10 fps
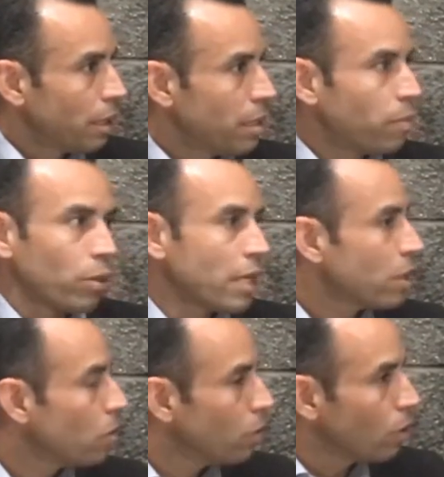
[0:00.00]
y por
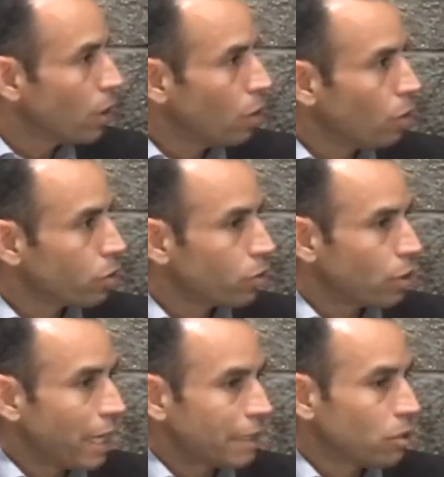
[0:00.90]
tanto
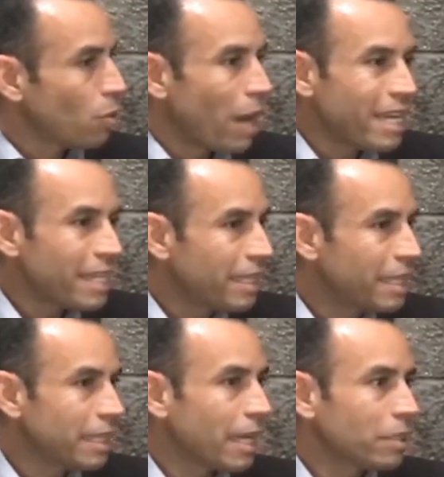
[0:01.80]
no hay
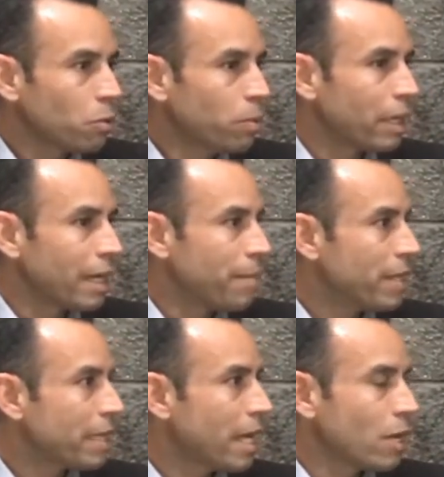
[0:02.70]
entidad
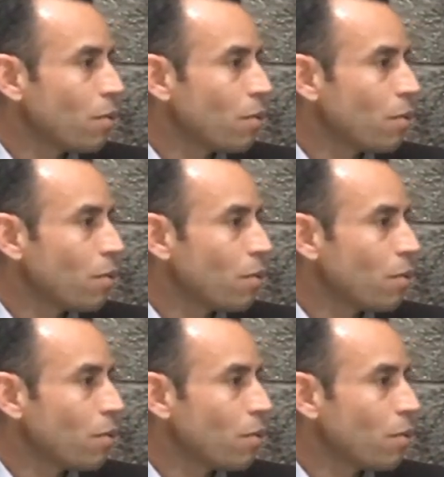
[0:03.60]
gubernamental,